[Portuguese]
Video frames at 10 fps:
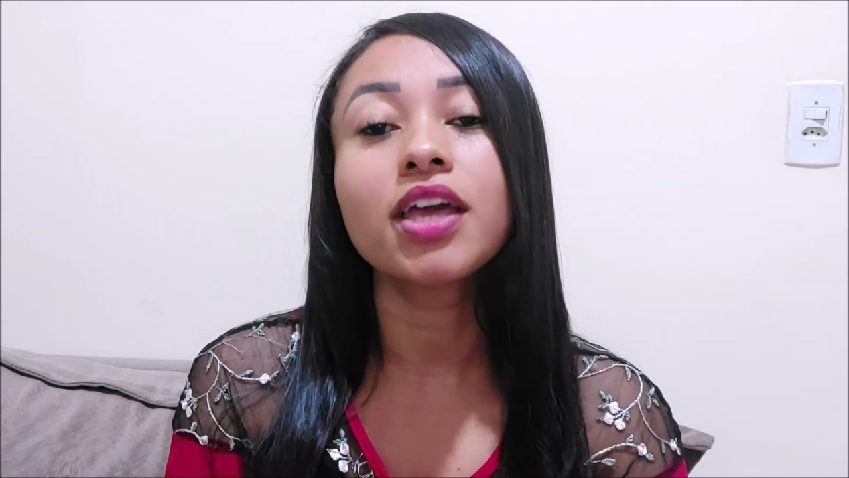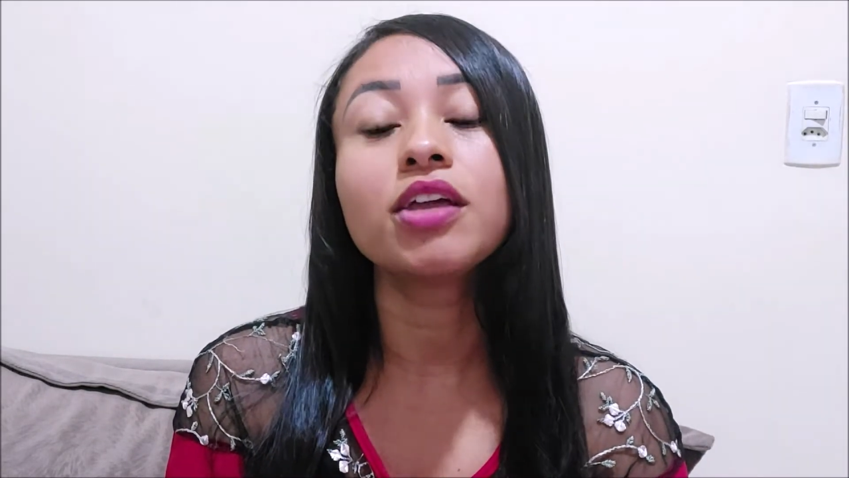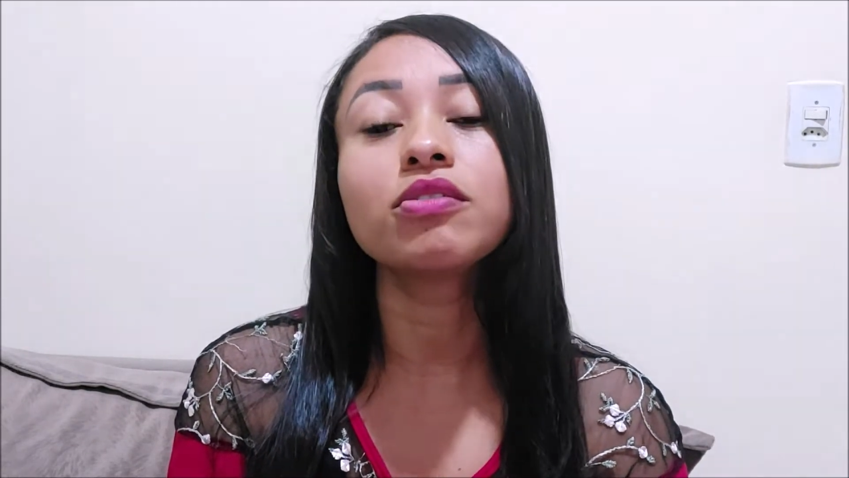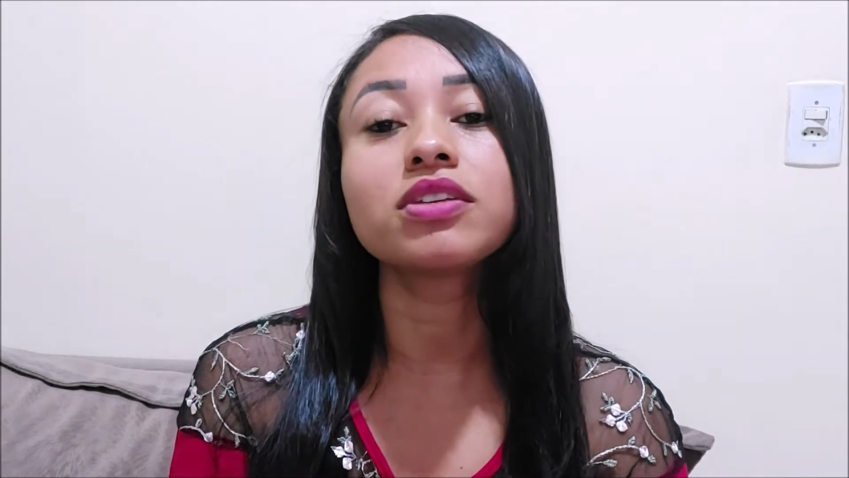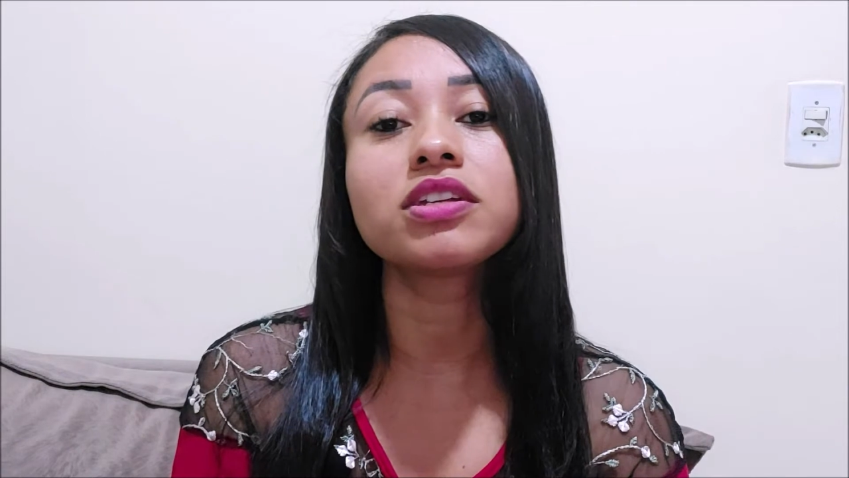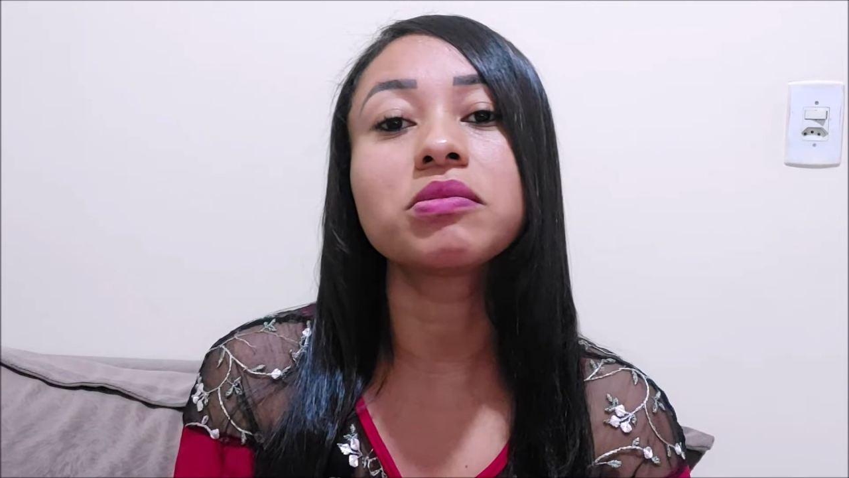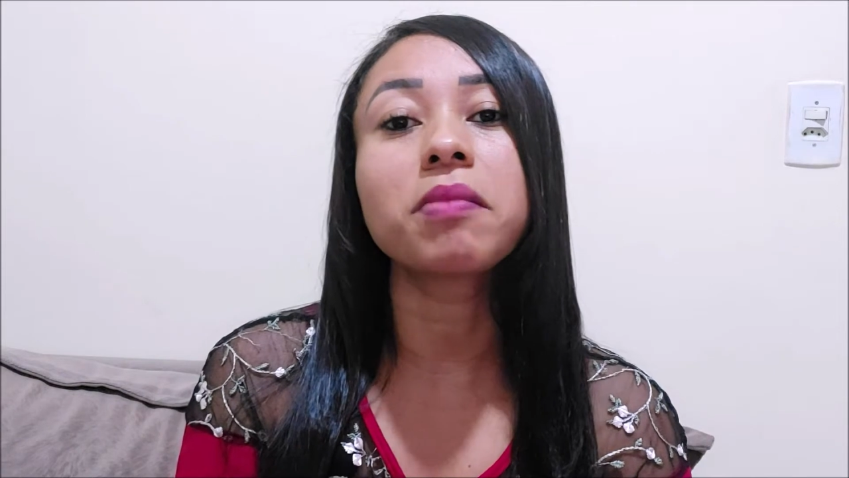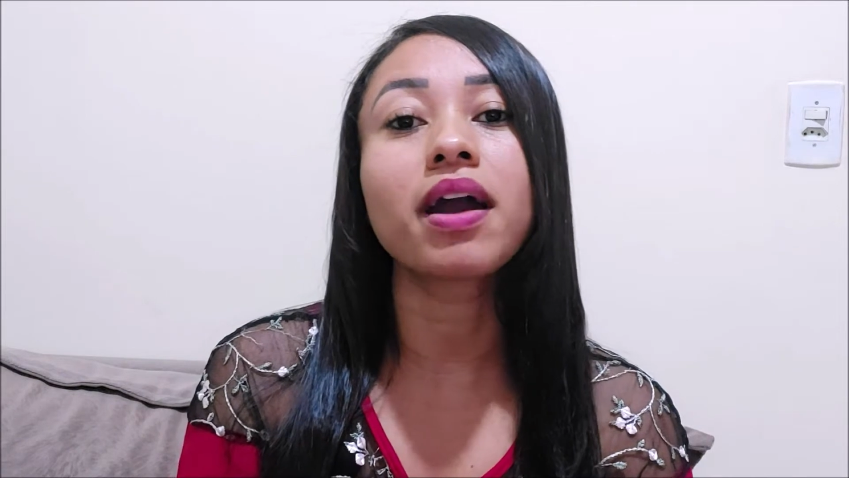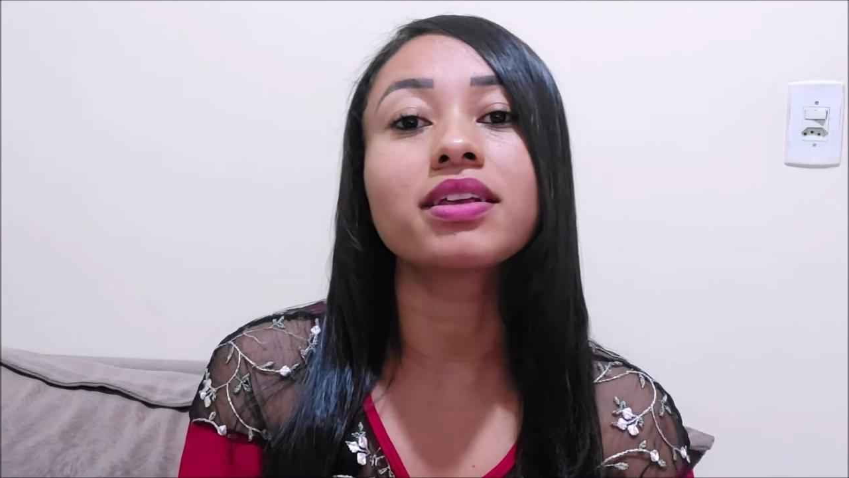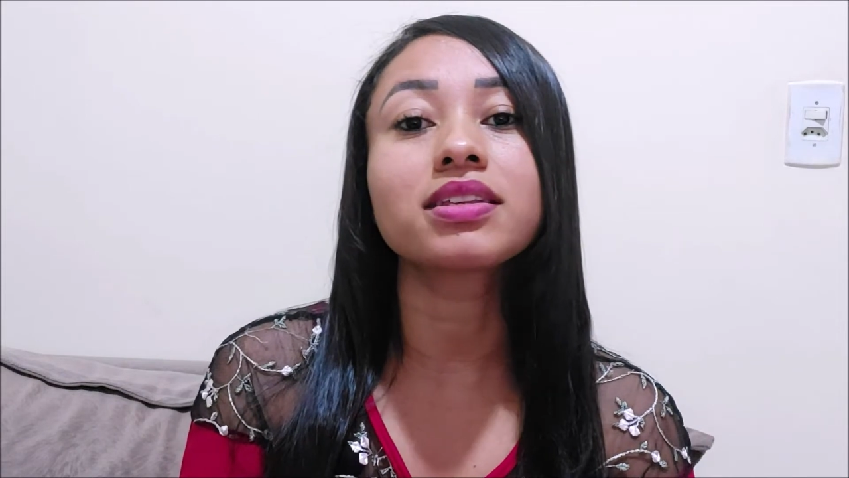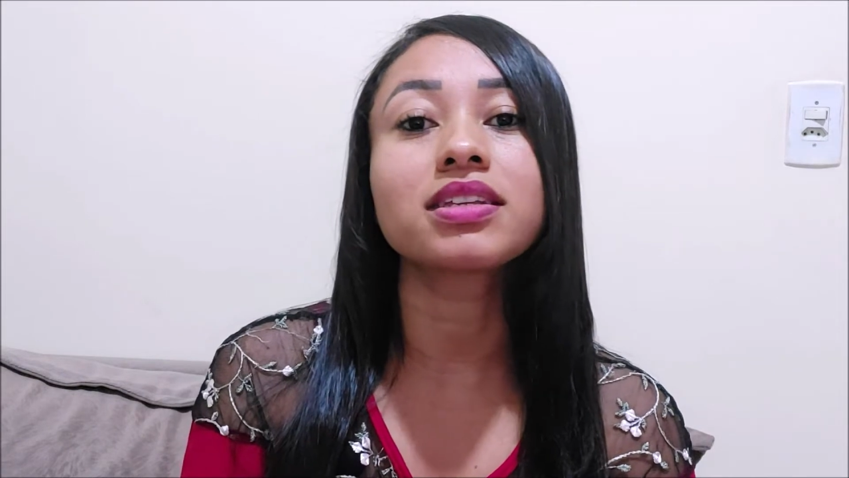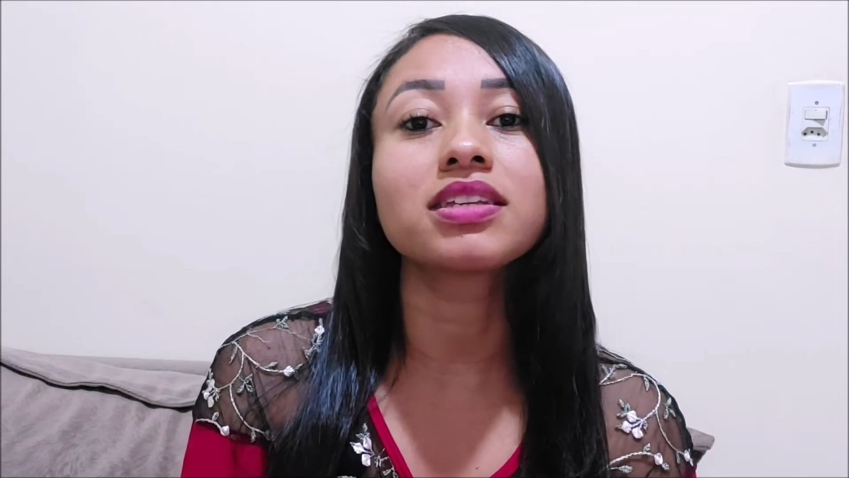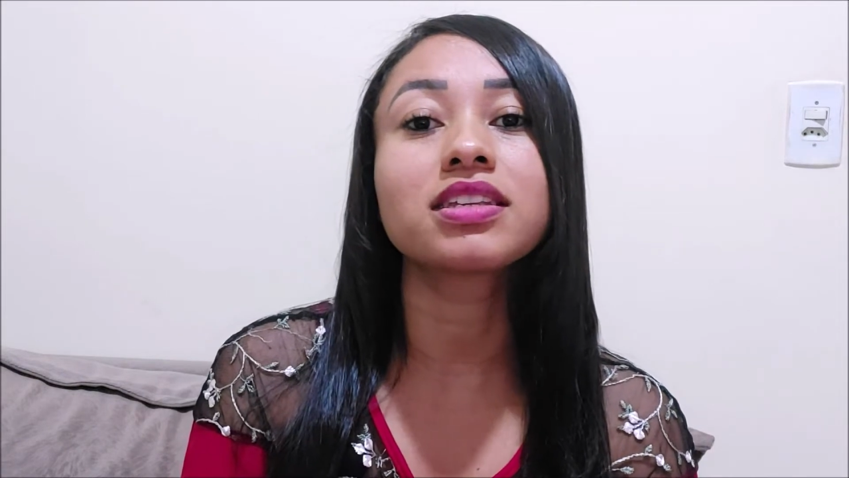e os animais que